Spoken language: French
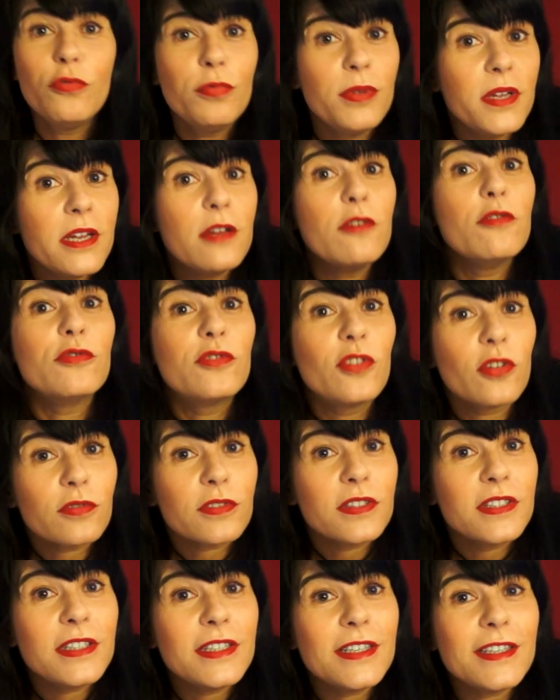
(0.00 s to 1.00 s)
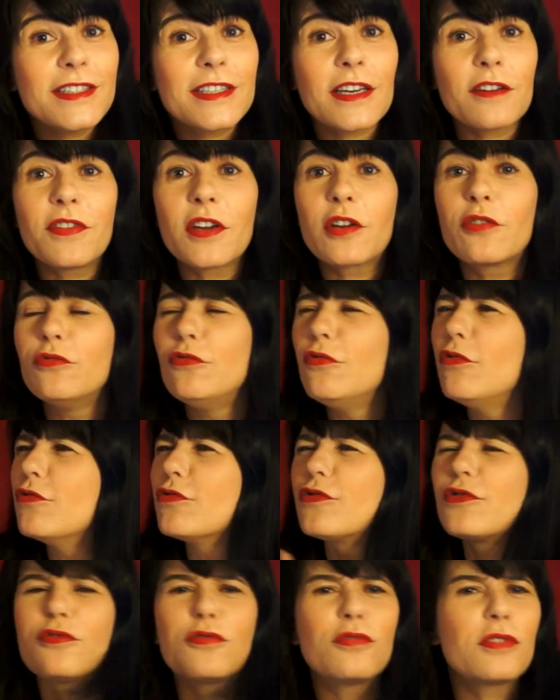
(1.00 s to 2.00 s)
Lui, le dandy qui avait connu
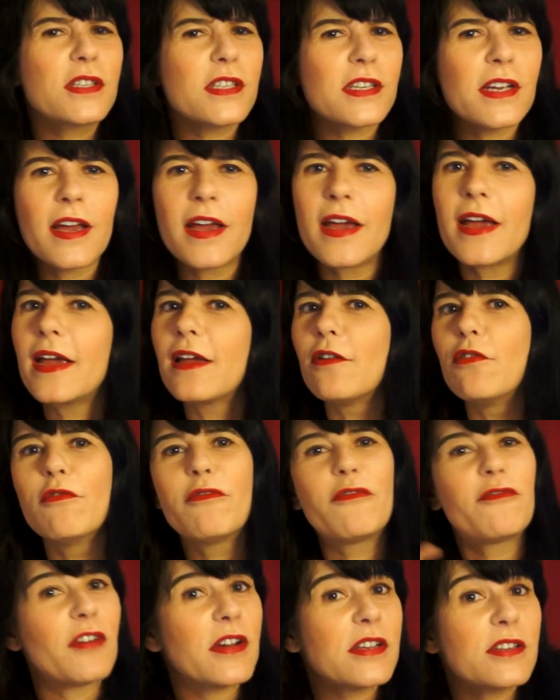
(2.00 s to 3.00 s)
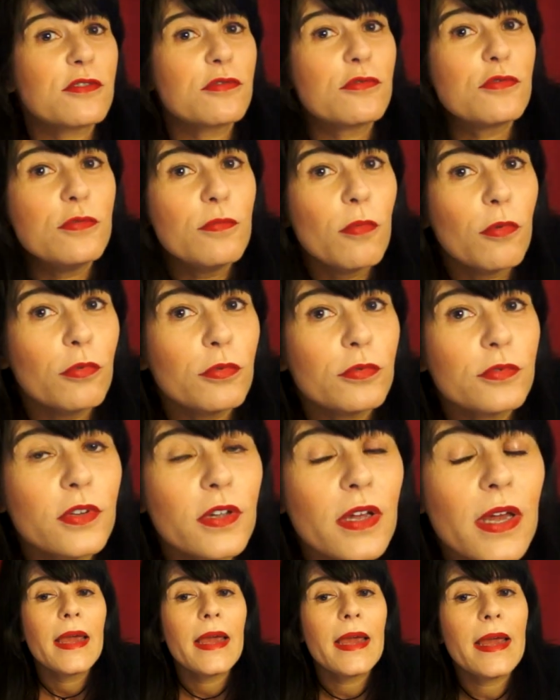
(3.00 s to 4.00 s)
le succès et le faste du
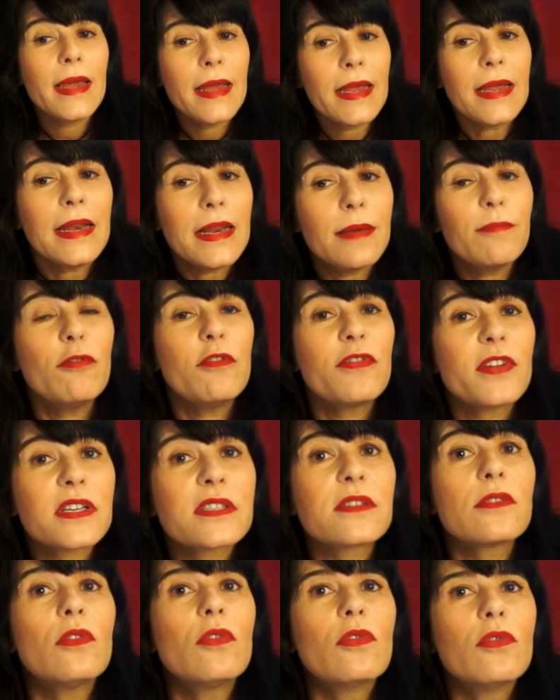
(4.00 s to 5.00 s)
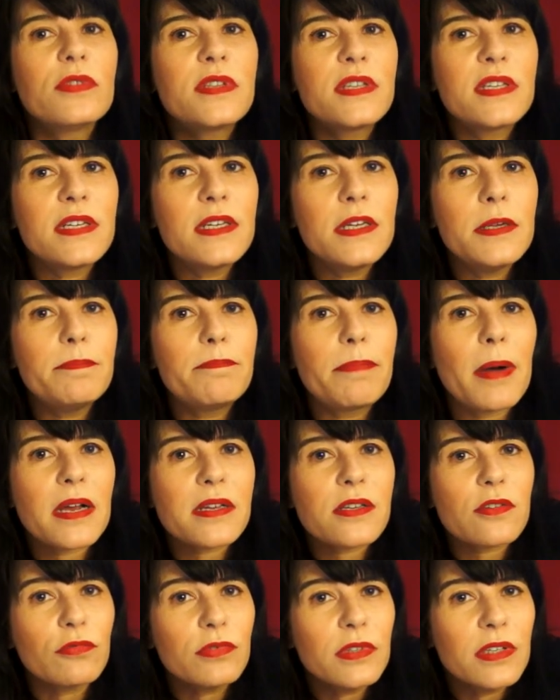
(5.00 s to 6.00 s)
monde, et il est bouleversant aussi
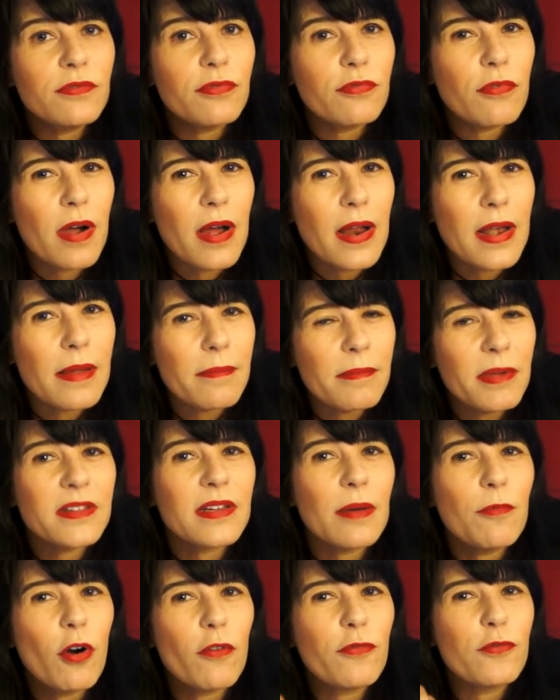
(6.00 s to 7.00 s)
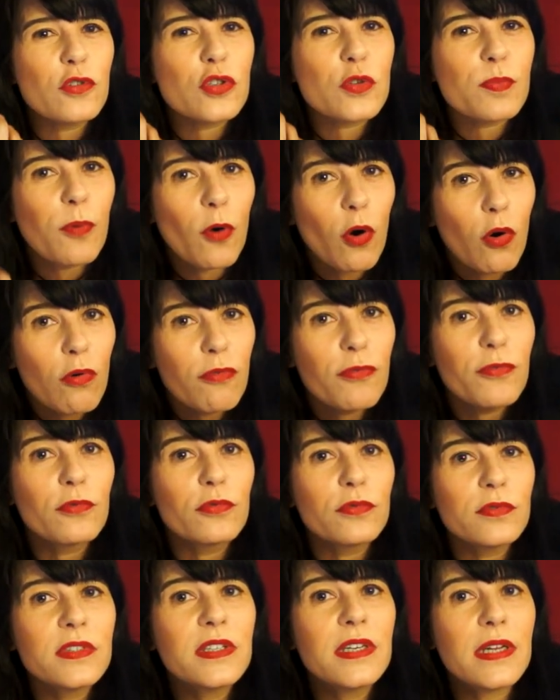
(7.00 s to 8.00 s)
parce qu'on y voit la métamorphose
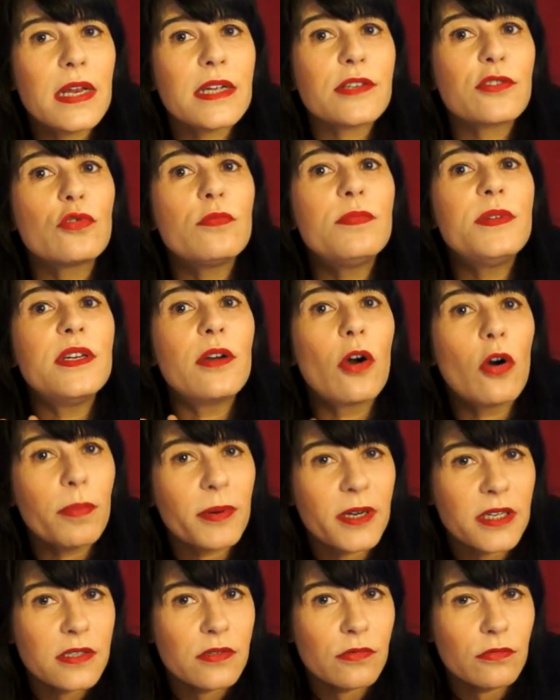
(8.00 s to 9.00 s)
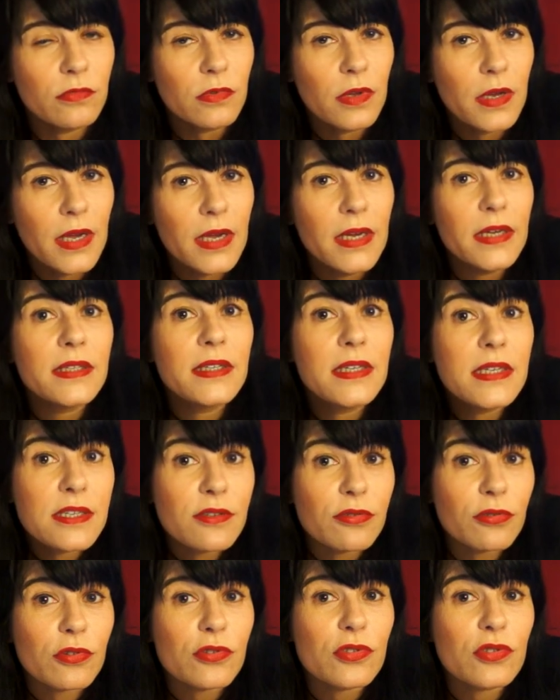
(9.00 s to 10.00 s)
profonde qu'il a subie en prison, qui
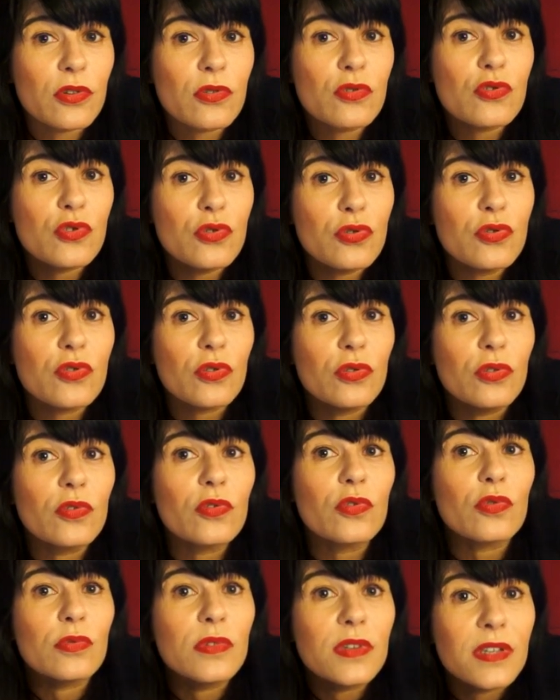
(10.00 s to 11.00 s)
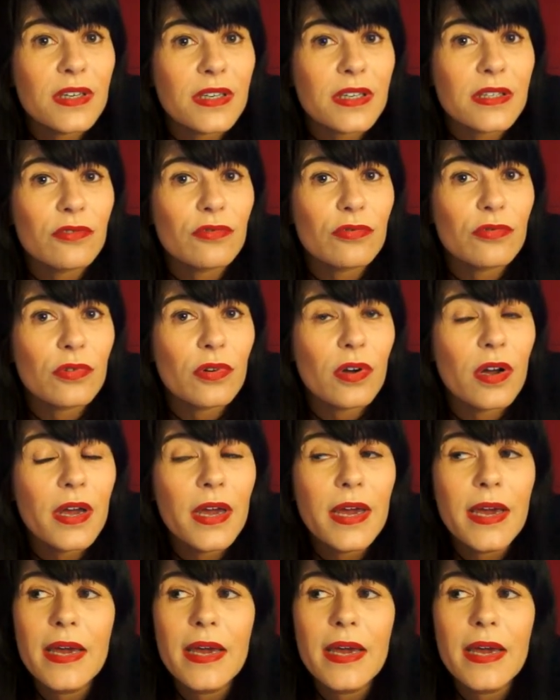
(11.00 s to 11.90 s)
se ressent jusque dans son écriture.